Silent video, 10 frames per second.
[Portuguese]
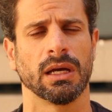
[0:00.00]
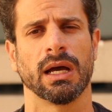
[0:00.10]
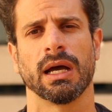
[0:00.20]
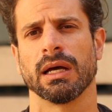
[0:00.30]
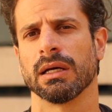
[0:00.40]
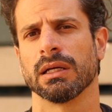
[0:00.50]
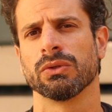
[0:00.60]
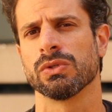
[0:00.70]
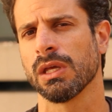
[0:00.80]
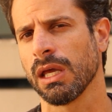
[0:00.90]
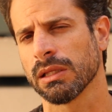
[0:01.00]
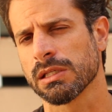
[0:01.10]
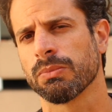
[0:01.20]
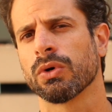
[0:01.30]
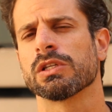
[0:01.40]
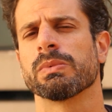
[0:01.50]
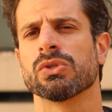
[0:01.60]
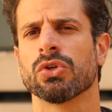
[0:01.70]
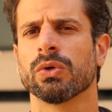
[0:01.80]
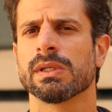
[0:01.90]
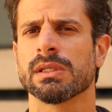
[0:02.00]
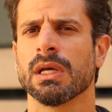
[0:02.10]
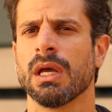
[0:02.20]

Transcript: a 200 e poucas pessoas